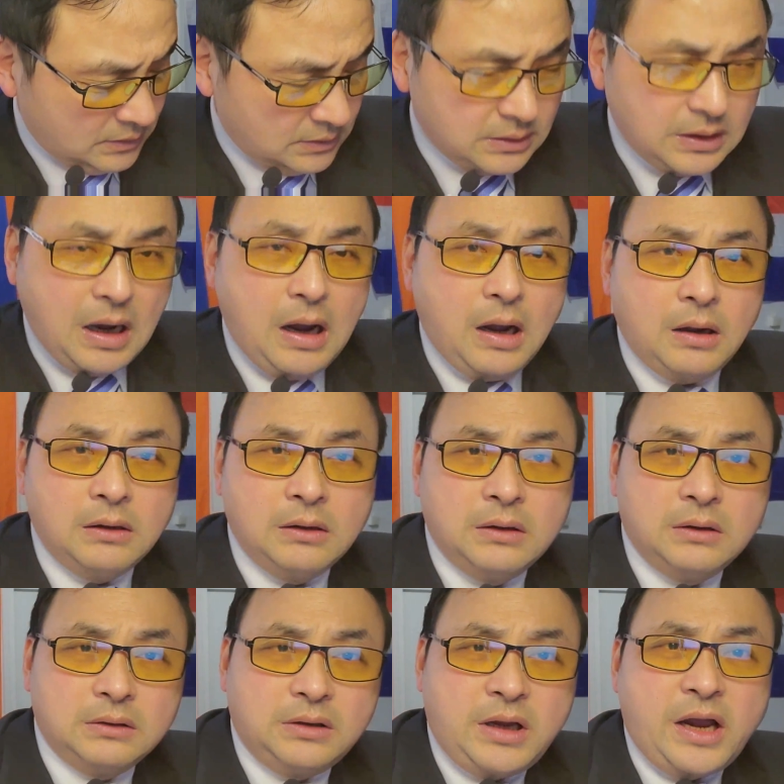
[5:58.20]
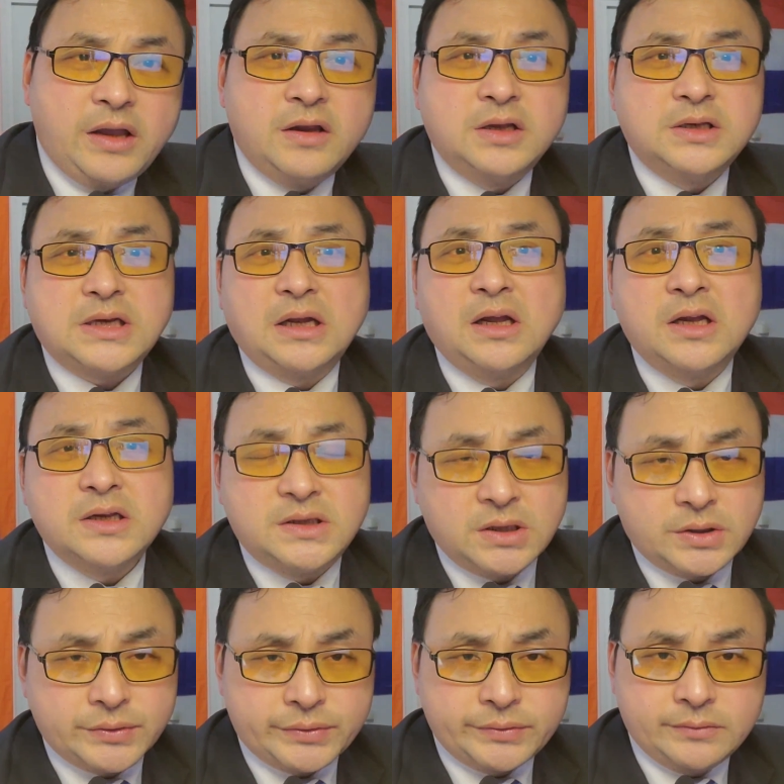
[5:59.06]
啊，泰森讲的很
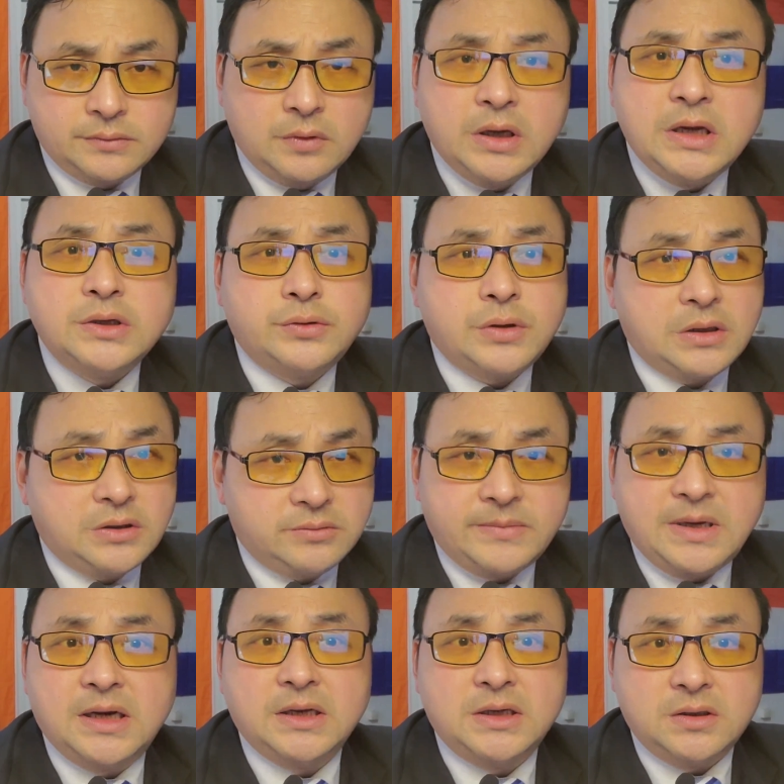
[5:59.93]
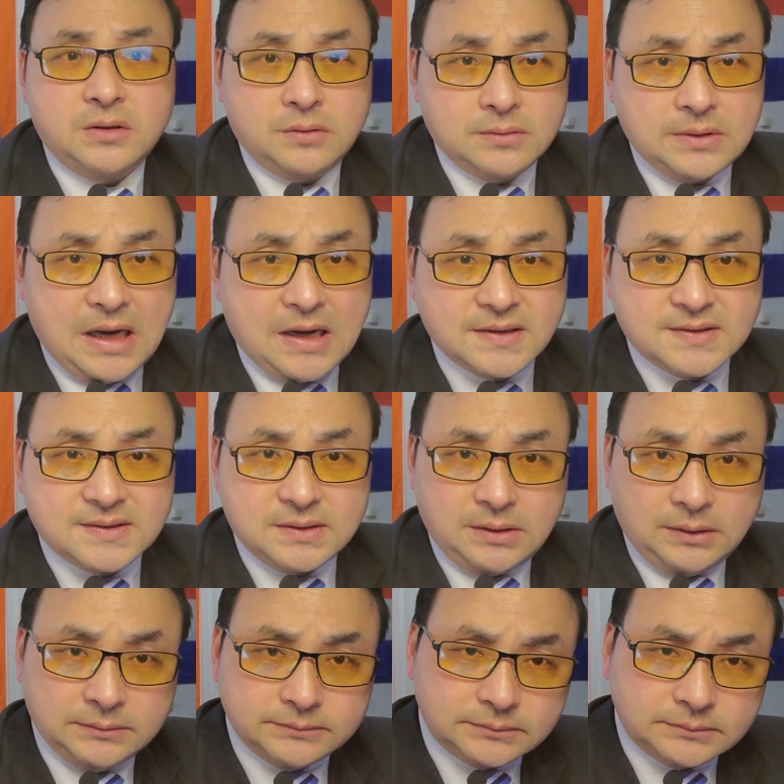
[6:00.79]
清楚，我一拳就把李小龙打死了。